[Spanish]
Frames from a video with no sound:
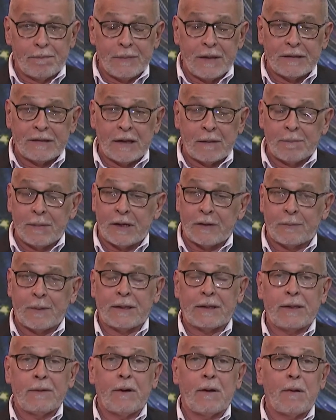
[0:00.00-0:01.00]
esa
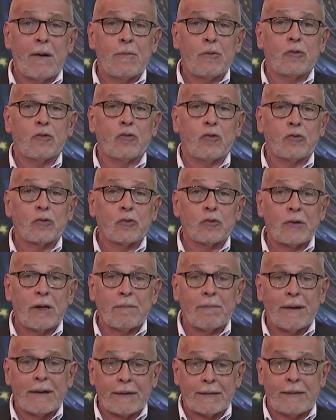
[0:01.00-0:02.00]
perspectiva vamos nosotros
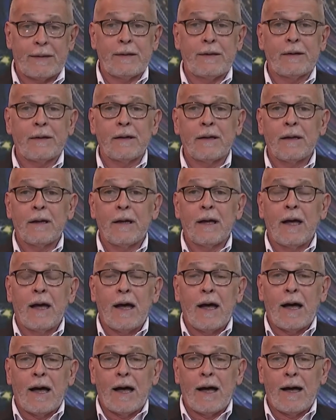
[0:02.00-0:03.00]
a partir
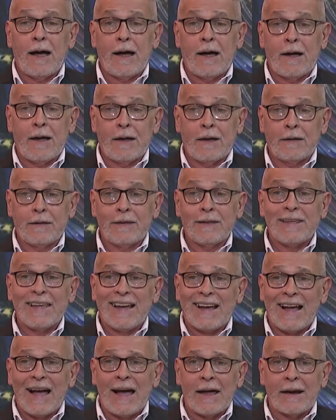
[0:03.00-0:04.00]
a
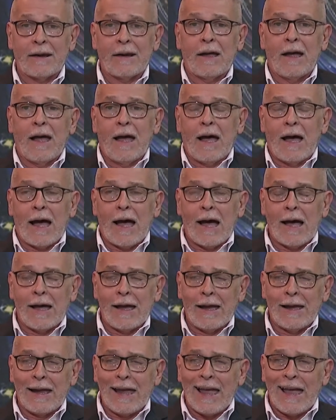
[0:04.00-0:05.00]
llegar
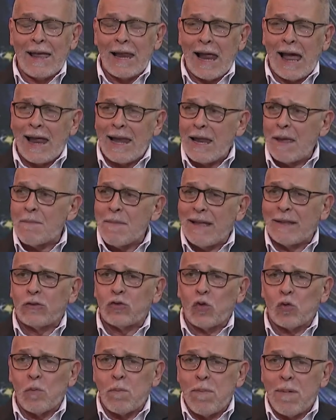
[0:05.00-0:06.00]
a,
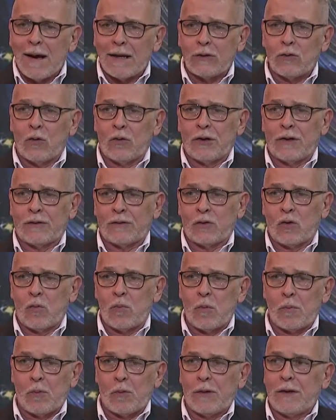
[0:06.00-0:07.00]
elementos mayores,
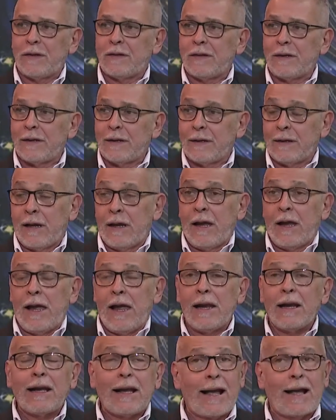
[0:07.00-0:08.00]
como puede ser
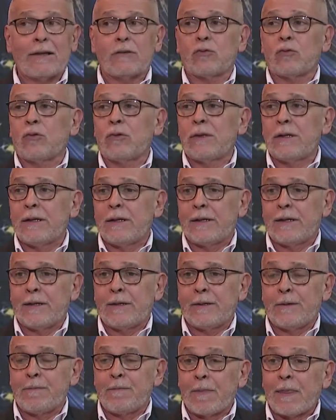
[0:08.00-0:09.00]
el caso
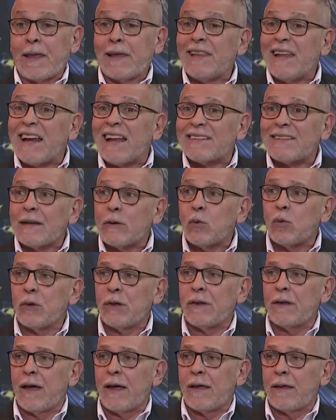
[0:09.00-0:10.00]
de la
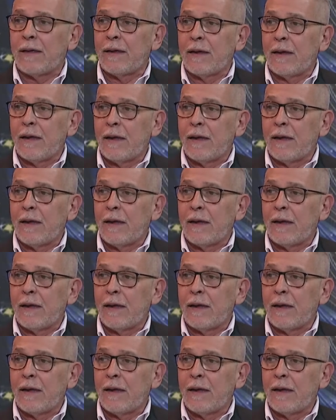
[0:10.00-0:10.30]
seguridad